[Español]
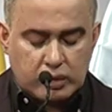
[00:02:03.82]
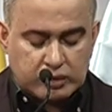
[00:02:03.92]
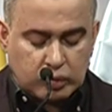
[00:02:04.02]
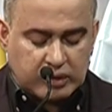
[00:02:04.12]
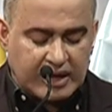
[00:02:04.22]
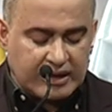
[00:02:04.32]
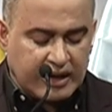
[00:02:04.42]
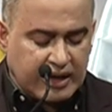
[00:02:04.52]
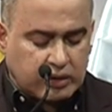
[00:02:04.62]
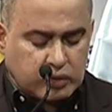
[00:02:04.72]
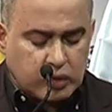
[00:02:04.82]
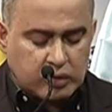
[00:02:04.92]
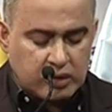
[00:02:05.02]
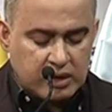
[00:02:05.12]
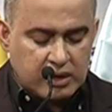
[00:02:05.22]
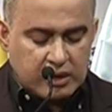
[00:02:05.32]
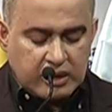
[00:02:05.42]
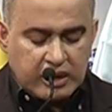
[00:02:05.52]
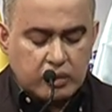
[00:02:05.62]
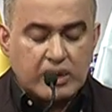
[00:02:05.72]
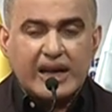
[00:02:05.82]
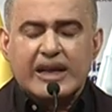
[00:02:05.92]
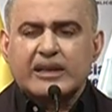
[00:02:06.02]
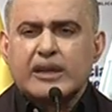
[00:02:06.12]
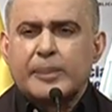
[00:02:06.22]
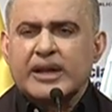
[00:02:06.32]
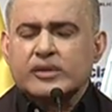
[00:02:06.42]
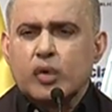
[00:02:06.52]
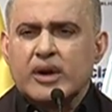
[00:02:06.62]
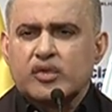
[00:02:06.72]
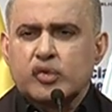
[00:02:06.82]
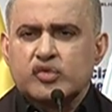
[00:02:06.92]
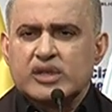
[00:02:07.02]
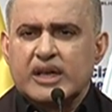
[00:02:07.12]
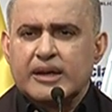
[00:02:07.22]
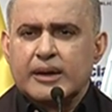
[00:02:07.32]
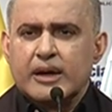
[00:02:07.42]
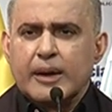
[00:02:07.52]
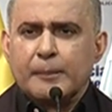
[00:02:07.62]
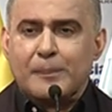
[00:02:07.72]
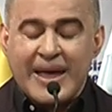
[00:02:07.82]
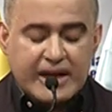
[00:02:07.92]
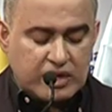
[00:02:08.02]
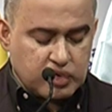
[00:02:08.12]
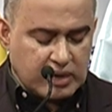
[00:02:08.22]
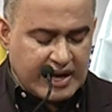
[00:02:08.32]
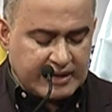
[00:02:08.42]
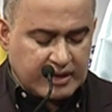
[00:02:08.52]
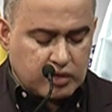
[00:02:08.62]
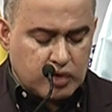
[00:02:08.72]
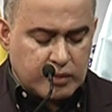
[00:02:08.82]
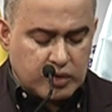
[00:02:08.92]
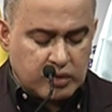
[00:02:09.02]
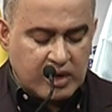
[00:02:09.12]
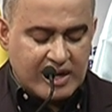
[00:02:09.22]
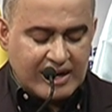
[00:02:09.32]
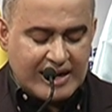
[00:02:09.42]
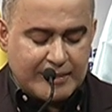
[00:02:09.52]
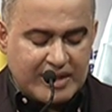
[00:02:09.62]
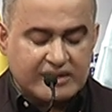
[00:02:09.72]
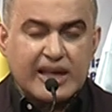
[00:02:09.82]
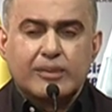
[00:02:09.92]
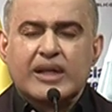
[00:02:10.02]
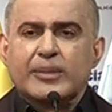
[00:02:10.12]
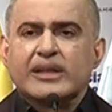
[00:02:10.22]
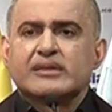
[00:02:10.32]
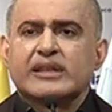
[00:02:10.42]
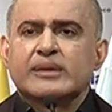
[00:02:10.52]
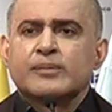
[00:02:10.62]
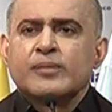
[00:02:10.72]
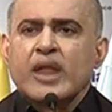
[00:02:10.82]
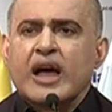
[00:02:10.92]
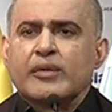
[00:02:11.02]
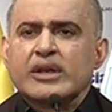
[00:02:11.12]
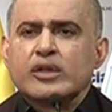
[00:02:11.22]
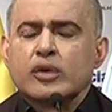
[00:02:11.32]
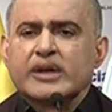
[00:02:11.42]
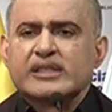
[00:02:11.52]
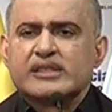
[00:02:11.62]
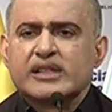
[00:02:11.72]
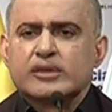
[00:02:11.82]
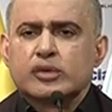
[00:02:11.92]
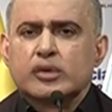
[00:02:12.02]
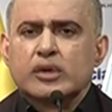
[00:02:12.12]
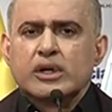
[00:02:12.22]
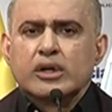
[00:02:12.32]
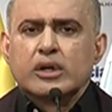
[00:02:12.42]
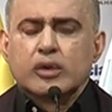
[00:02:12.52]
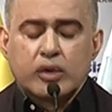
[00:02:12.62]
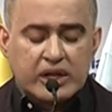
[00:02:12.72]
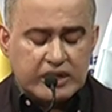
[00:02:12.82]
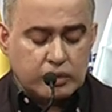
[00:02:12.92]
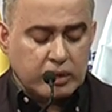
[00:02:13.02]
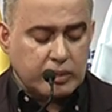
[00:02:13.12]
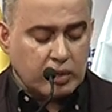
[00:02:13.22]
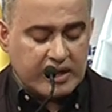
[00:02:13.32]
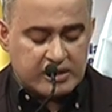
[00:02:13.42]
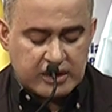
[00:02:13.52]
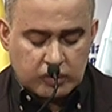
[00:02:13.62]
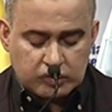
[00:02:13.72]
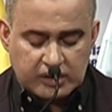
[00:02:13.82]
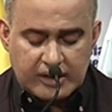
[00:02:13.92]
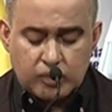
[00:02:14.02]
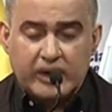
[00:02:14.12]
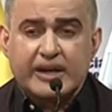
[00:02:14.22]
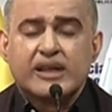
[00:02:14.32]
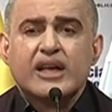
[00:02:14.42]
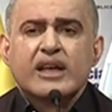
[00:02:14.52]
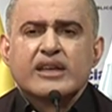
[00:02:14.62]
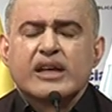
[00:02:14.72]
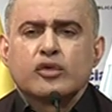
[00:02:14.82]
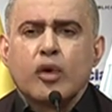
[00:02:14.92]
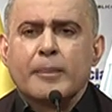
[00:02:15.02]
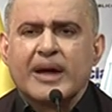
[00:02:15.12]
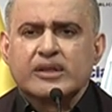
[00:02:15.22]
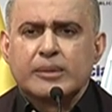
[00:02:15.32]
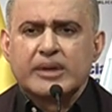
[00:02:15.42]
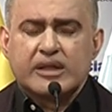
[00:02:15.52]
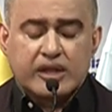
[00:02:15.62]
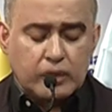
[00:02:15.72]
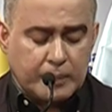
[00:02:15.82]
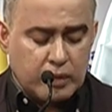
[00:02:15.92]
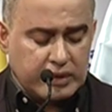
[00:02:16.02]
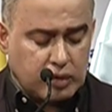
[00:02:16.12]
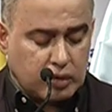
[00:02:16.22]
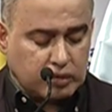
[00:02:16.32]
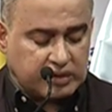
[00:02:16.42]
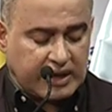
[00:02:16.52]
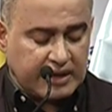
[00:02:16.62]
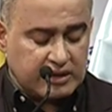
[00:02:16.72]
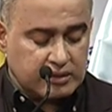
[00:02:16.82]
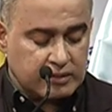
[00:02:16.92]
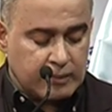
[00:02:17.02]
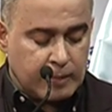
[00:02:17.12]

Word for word: del total. Esto es una alerta para toda la sociedad venezolana, cómo lamentablemente ha venido creciendo los delitos de violencia contra la mujer y el combate del Ministerio Público contra ello.